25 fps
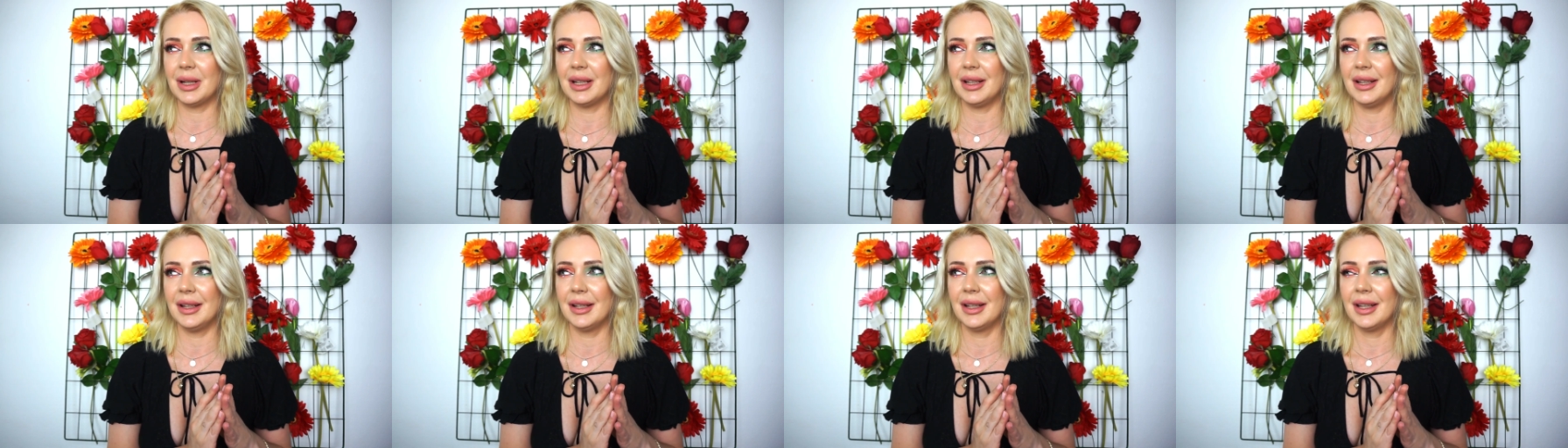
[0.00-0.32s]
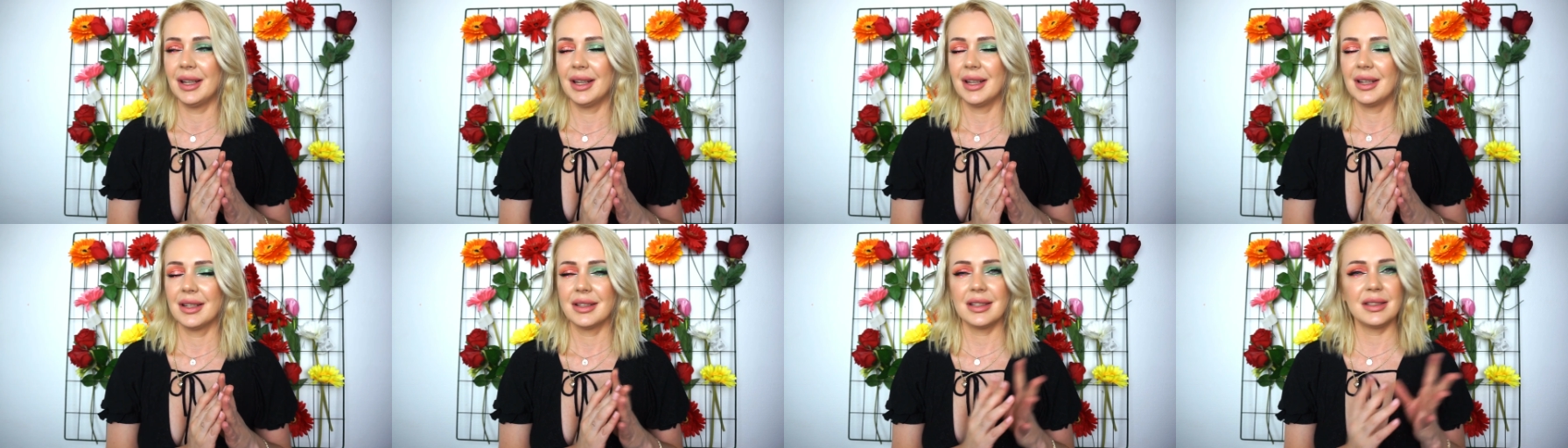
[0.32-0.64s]
ale
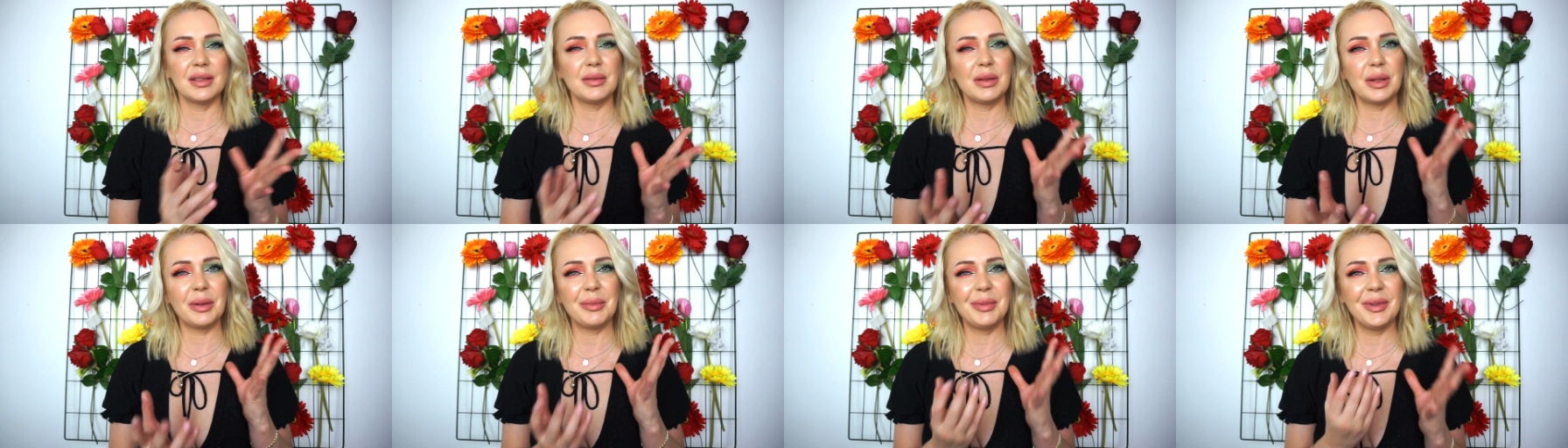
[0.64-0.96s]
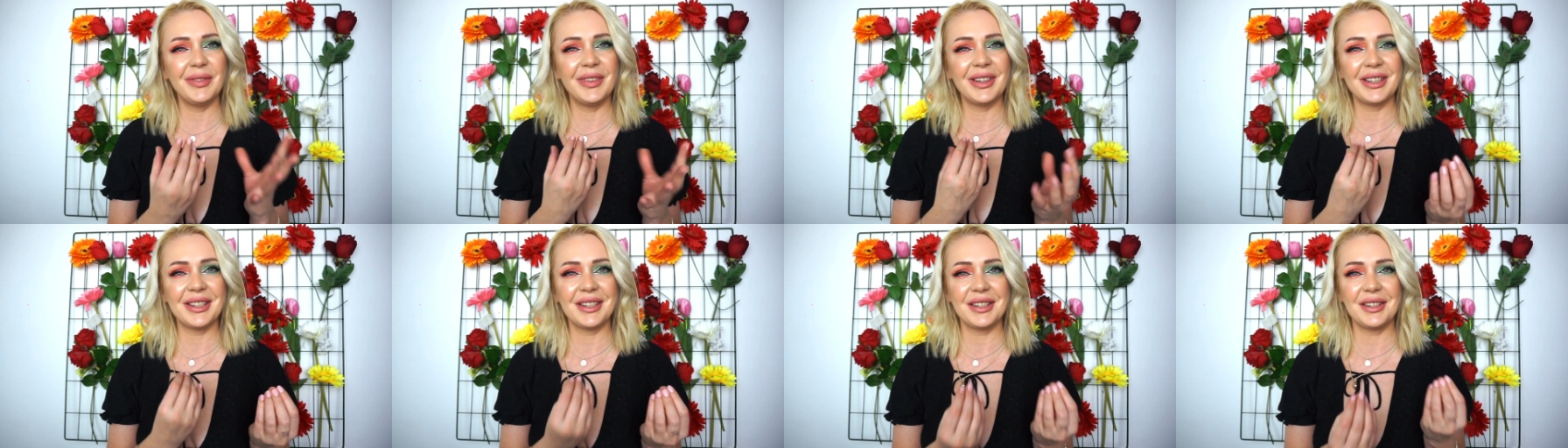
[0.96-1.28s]
czasem tak
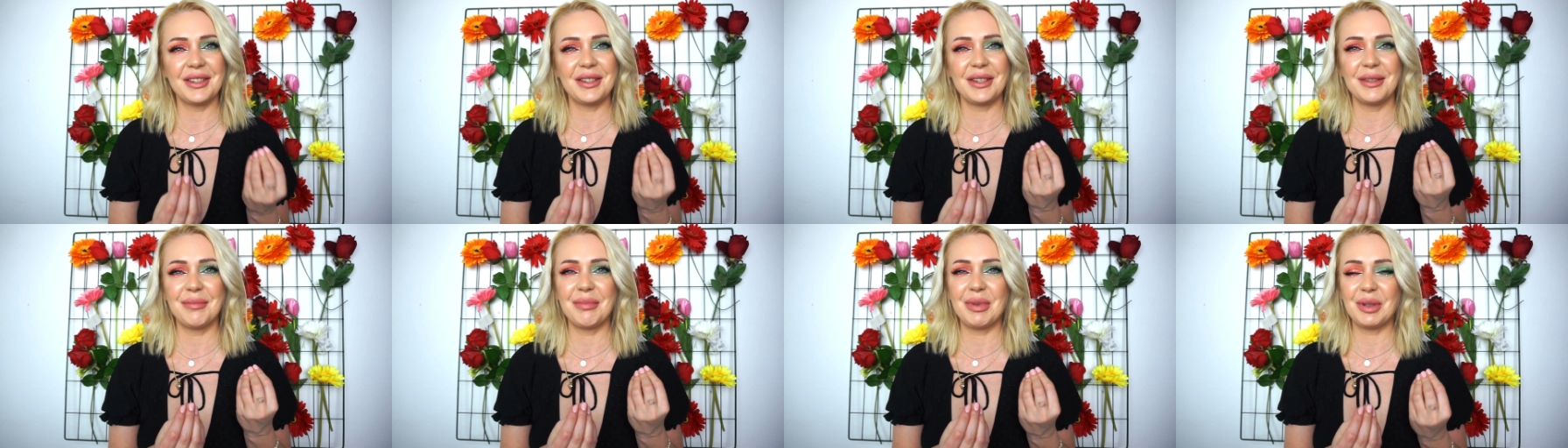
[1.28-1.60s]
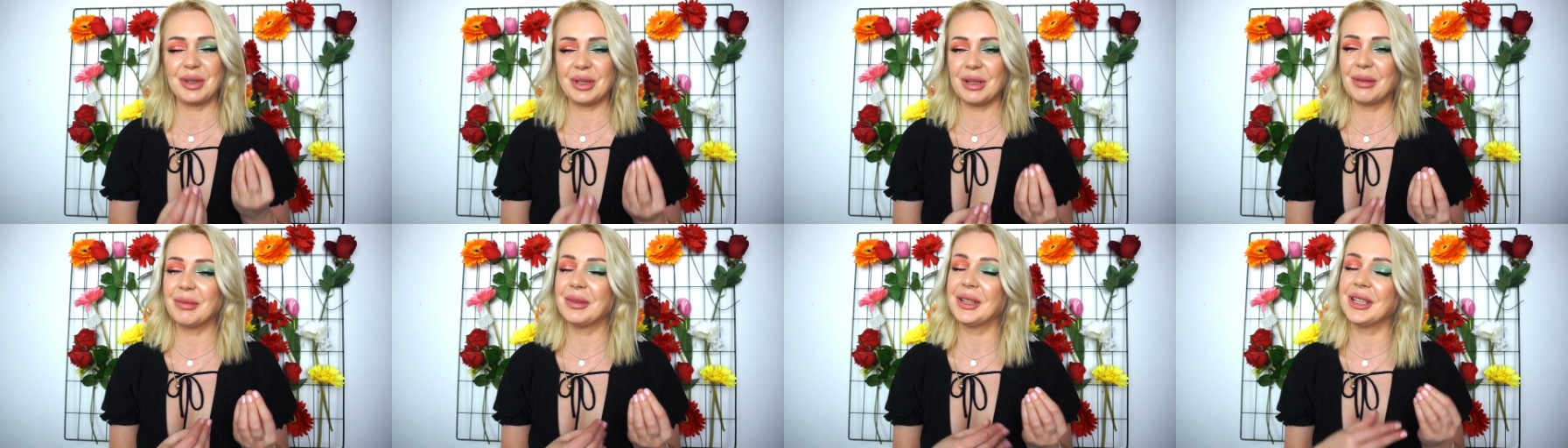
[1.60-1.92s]
bywa, że
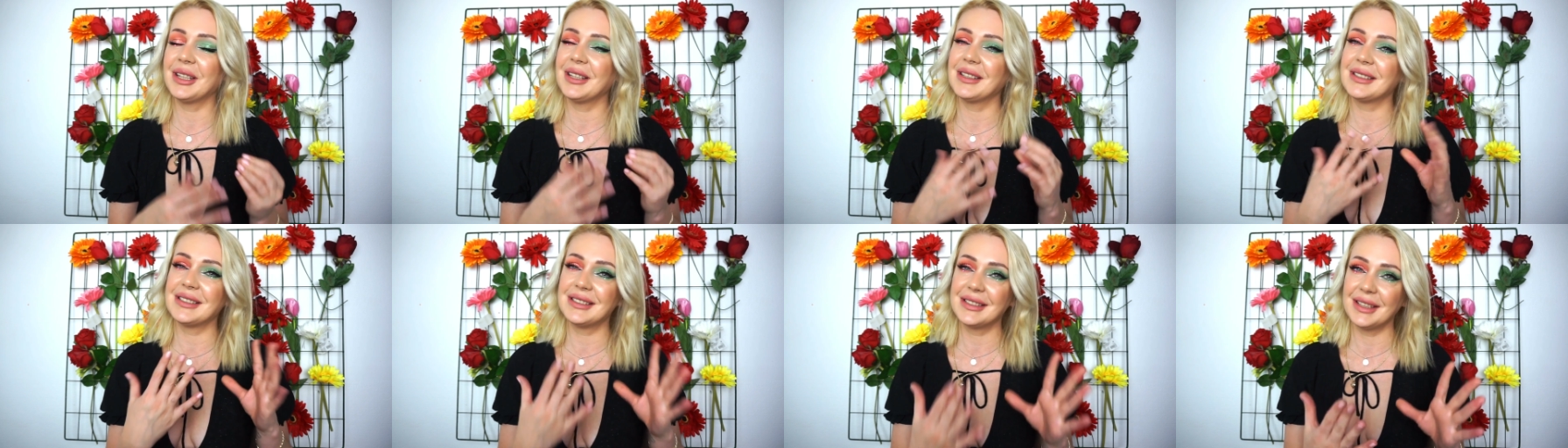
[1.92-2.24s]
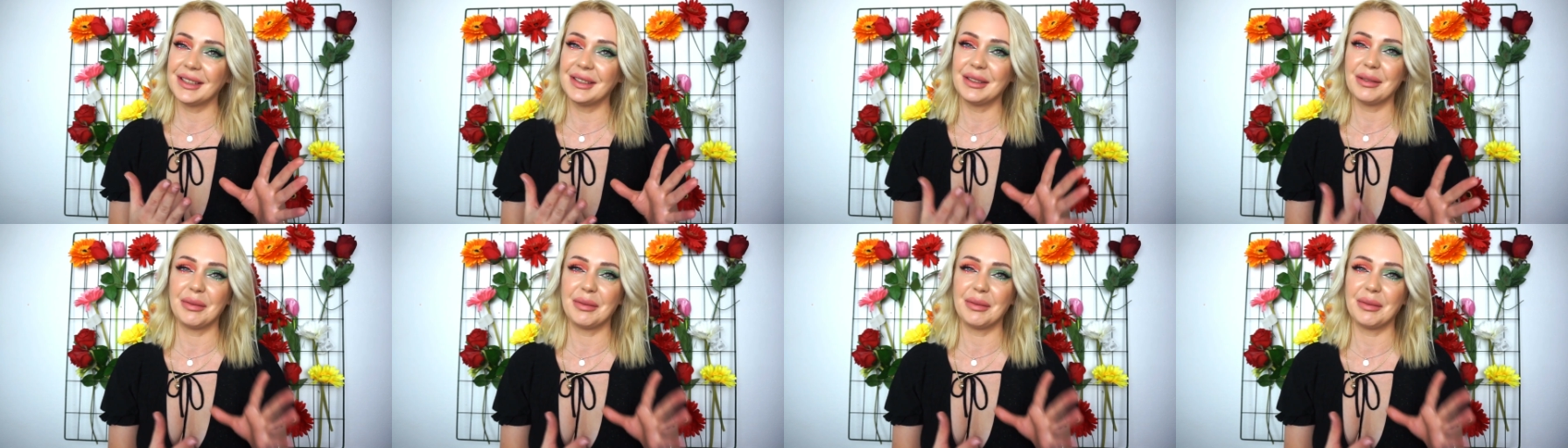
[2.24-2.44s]
potrzebny jest dzień